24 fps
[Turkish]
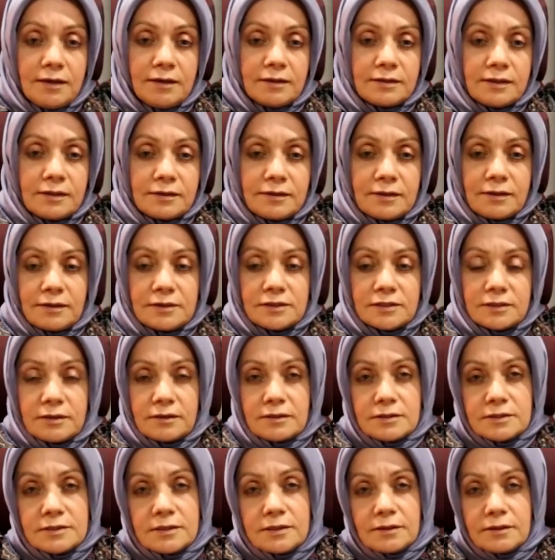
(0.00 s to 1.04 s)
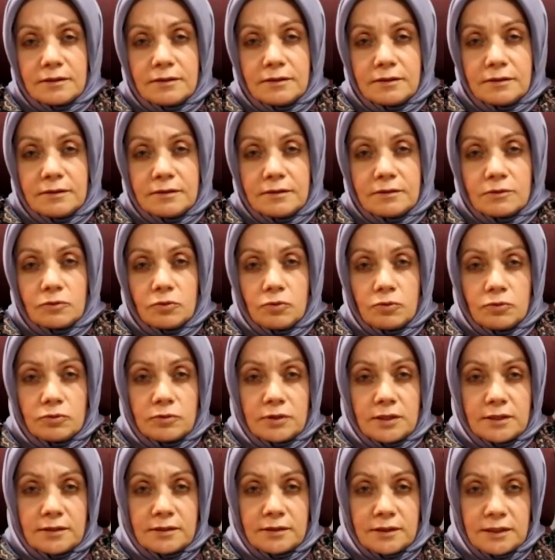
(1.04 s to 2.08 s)
ya da işte ağızdaki
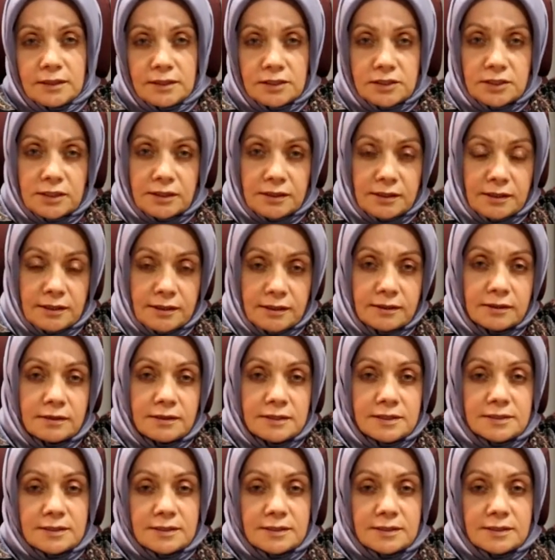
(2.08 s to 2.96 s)
koku tat değişikliği,